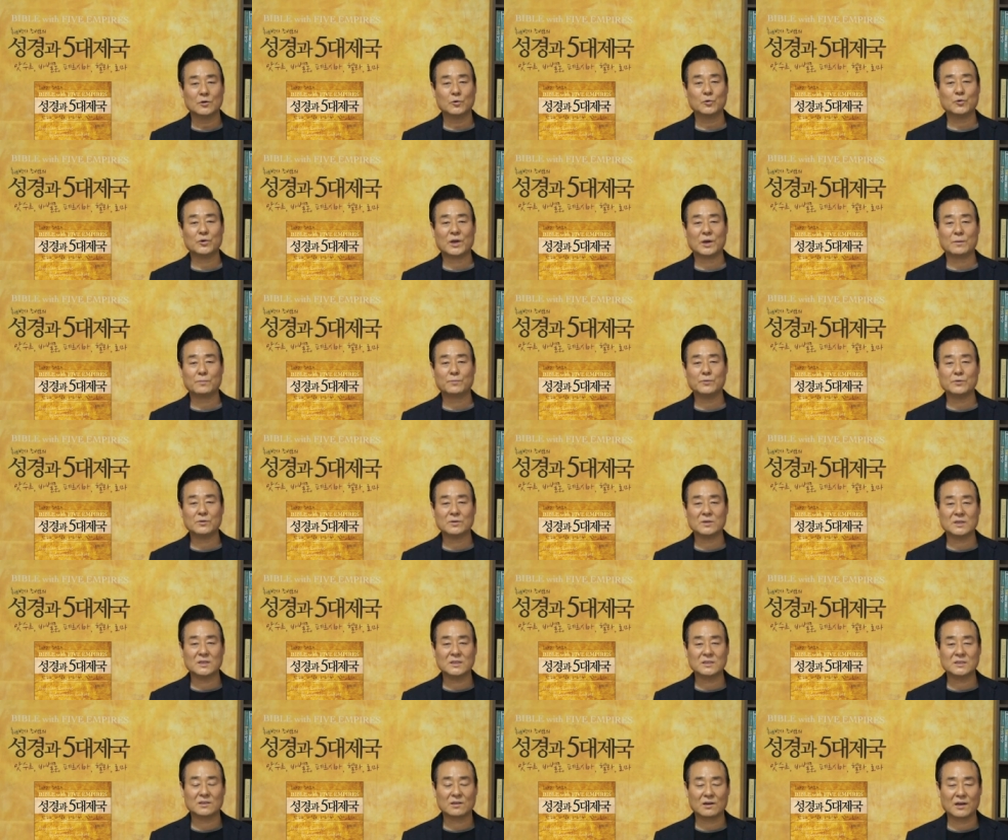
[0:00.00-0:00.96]
후에
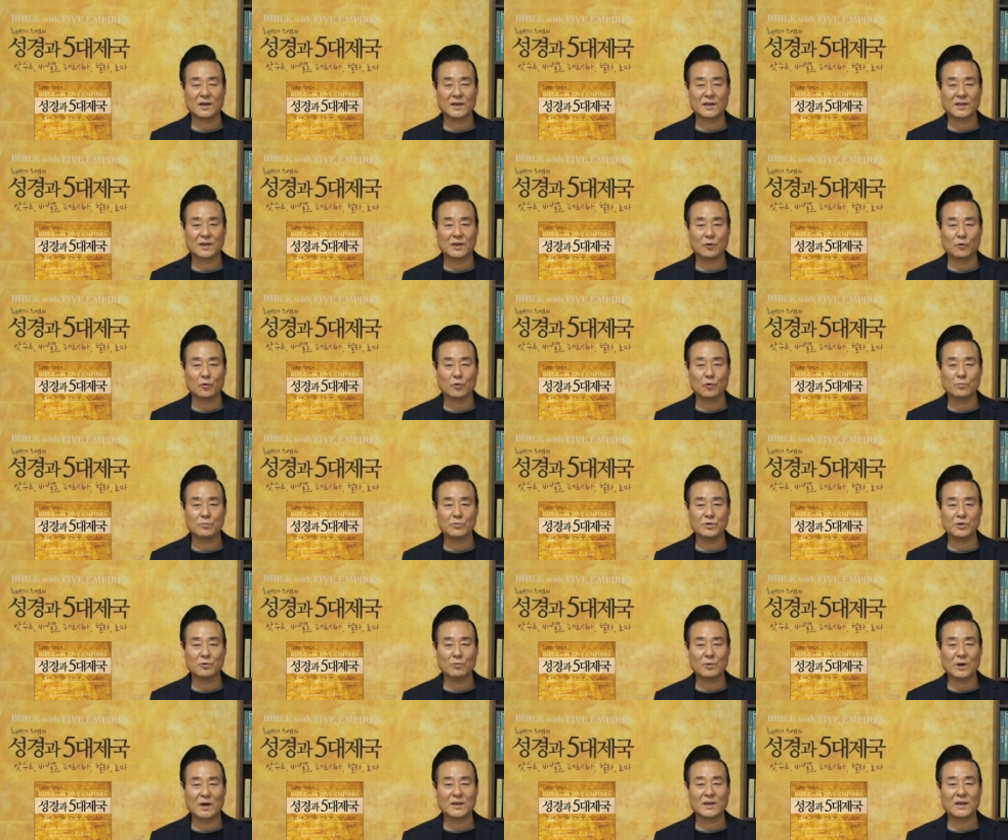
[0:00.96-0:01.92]
북이스라엘의
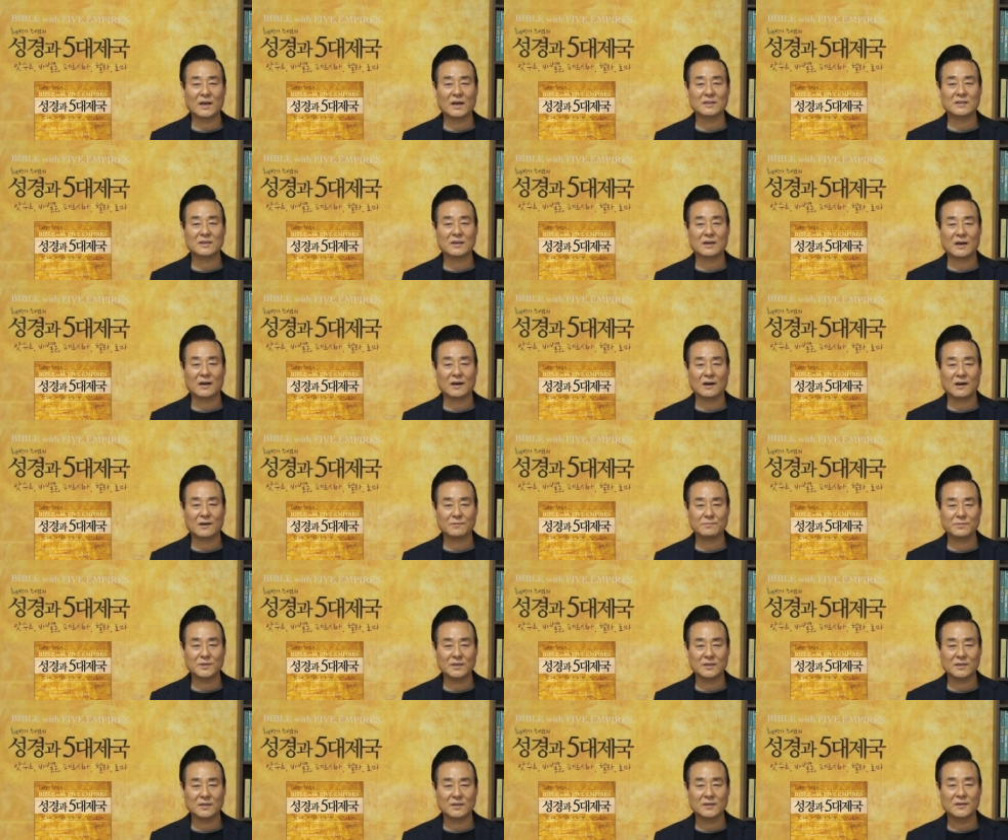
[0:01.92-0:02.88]
오므리 왕의 아들
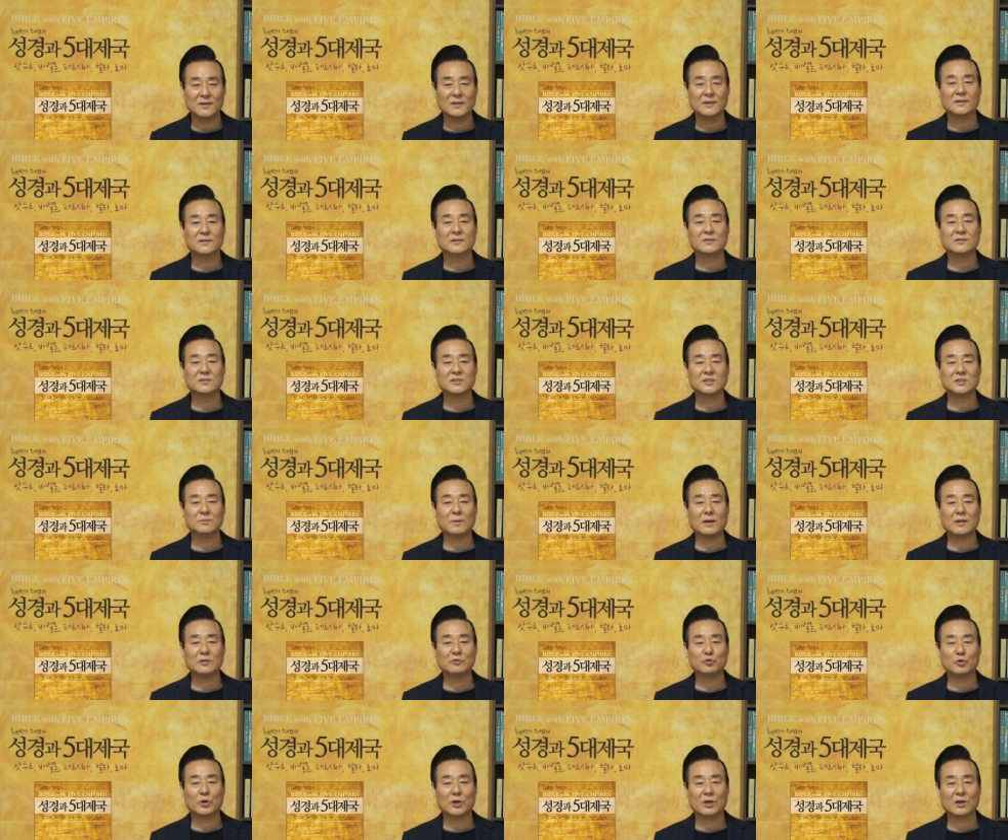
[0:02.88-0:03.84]
아합이
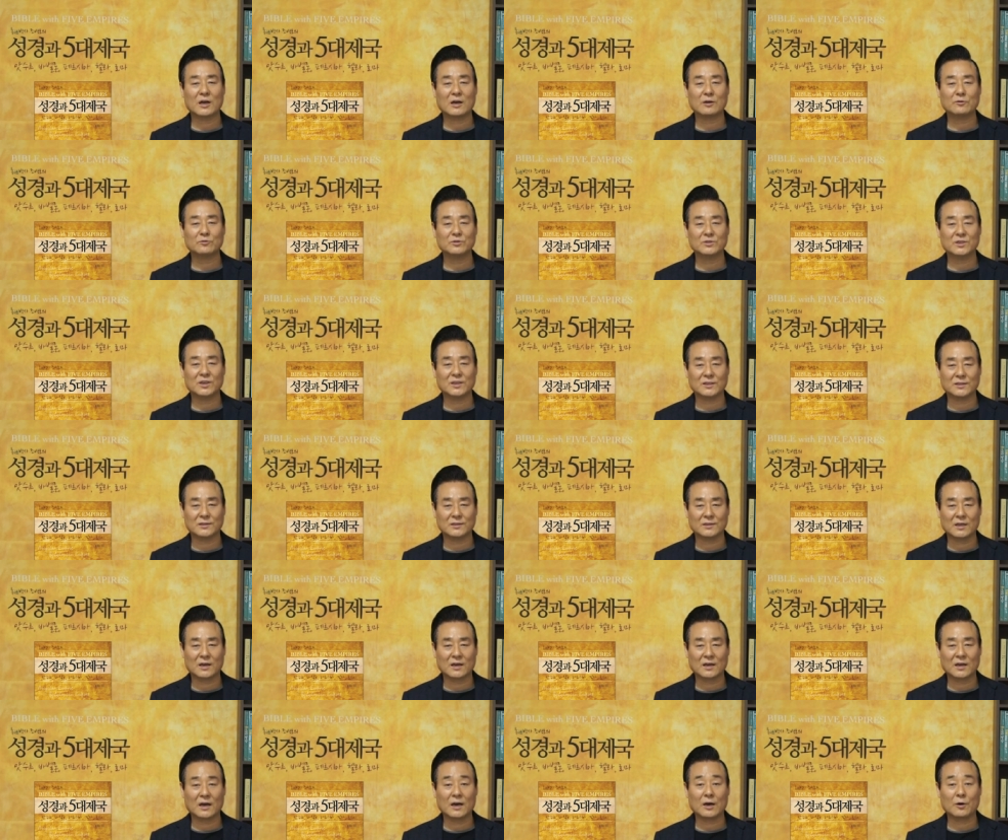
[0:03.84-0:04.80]
극심한 죄 가운데
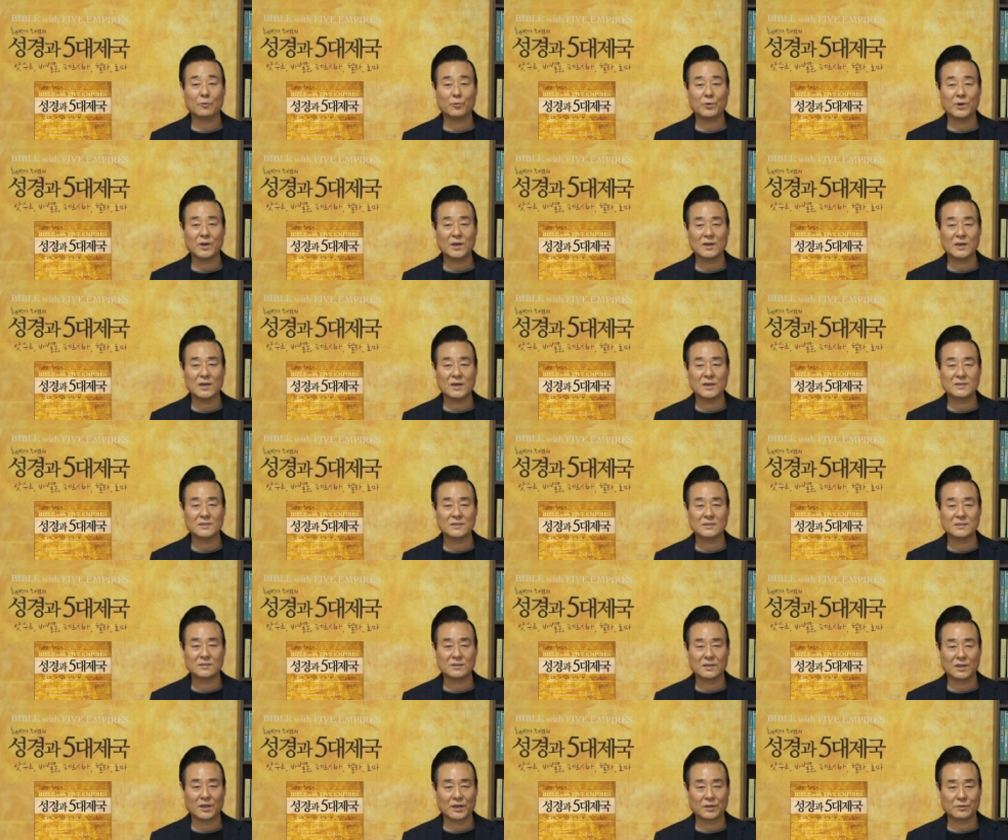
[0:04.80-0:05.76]
있다가
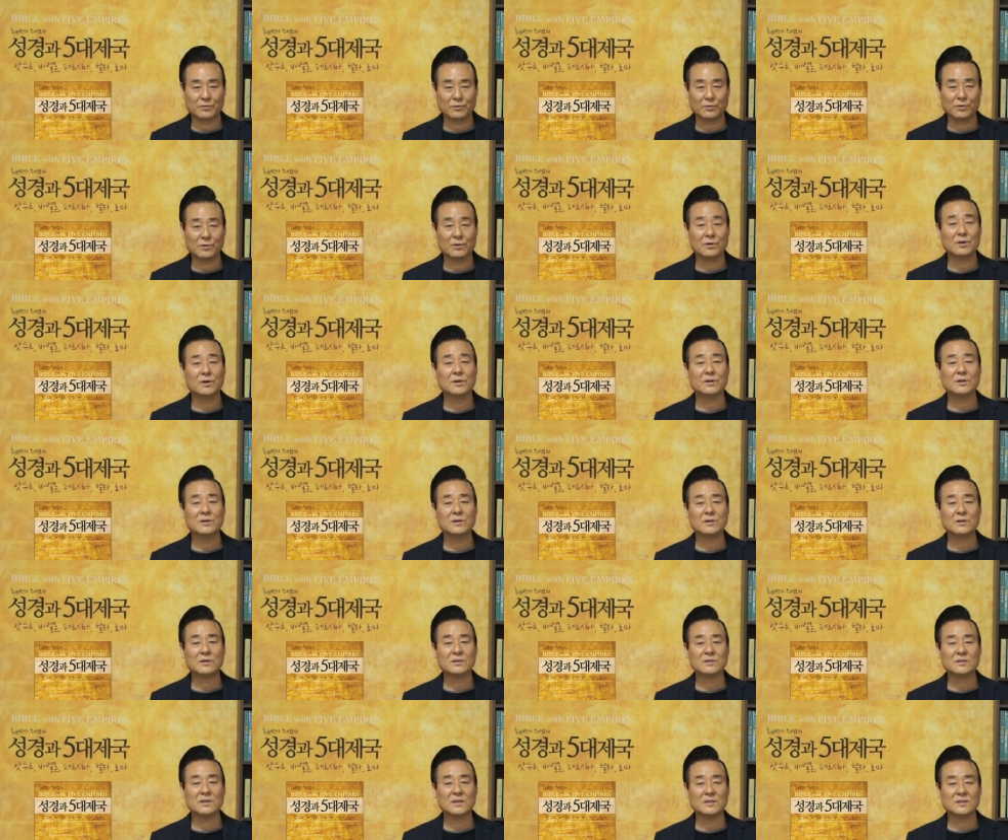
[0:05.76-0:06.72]
회개했을 때에도
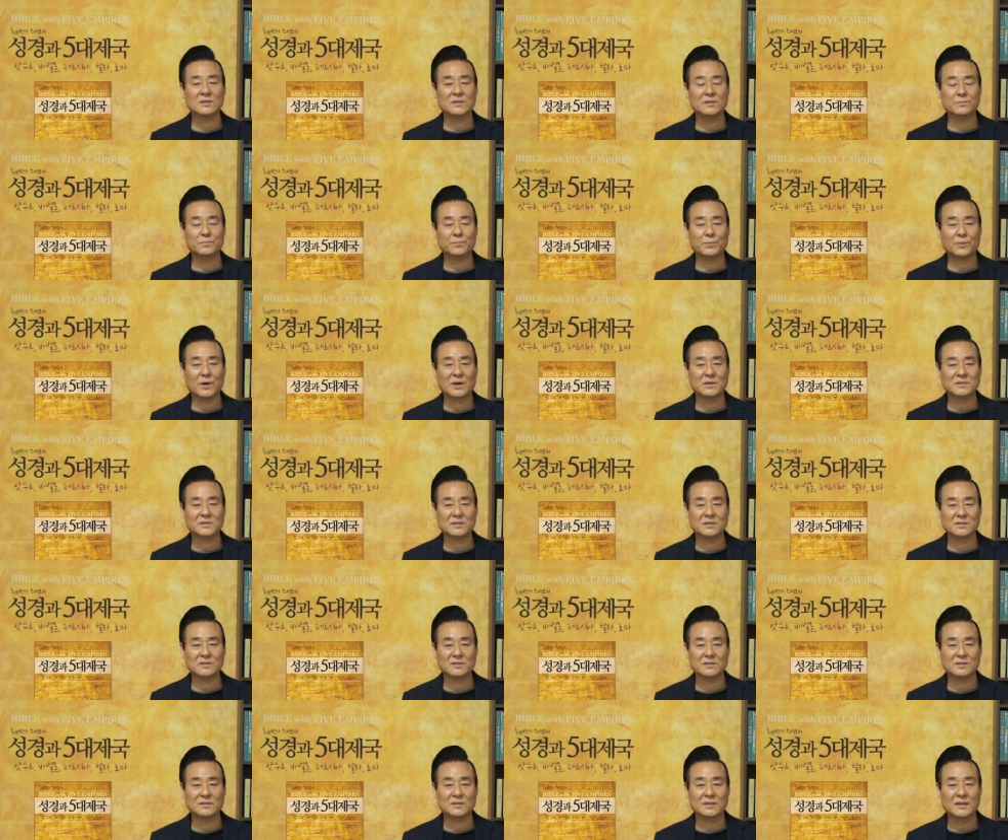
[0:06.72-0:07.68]
그렇게
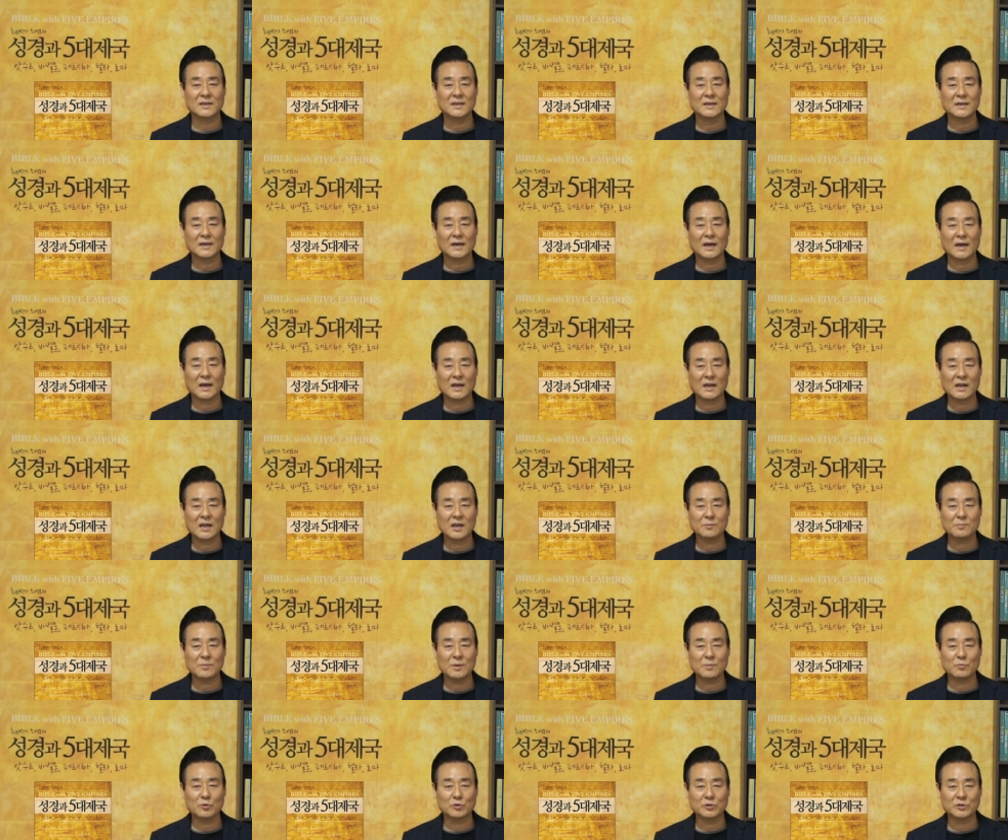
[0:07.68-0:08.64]
기뻐하셨던
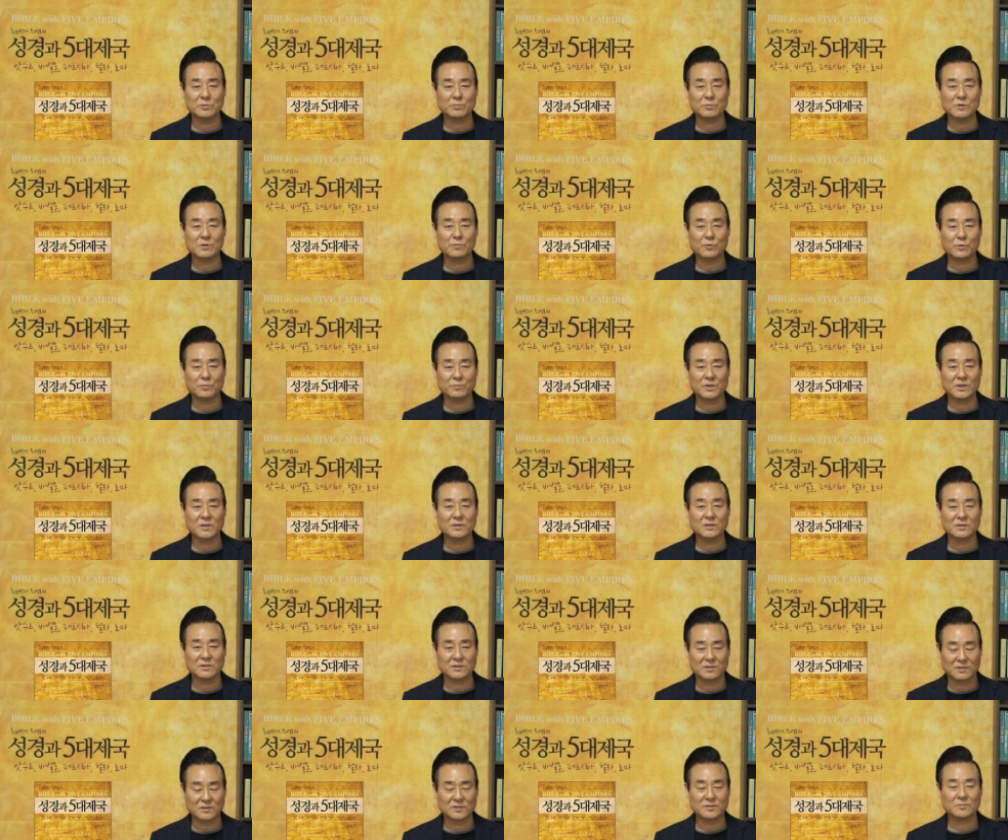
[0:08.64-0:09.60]
하나님의 모습을 보면
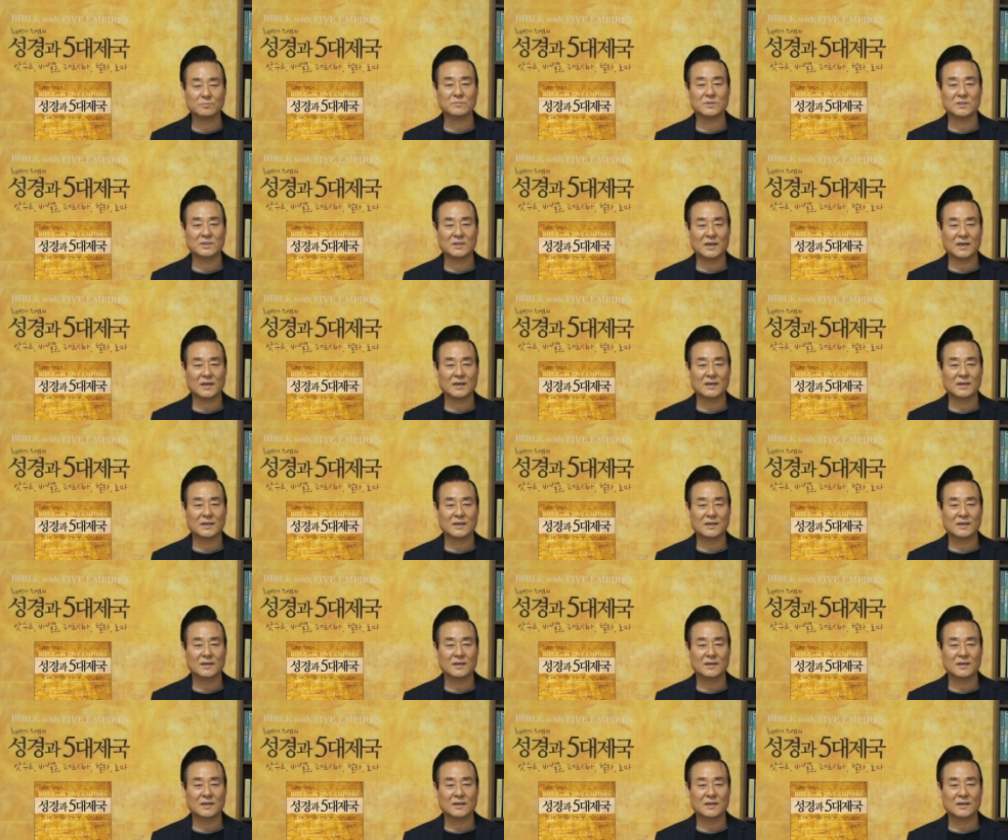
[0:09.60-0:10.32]
그렇습니다.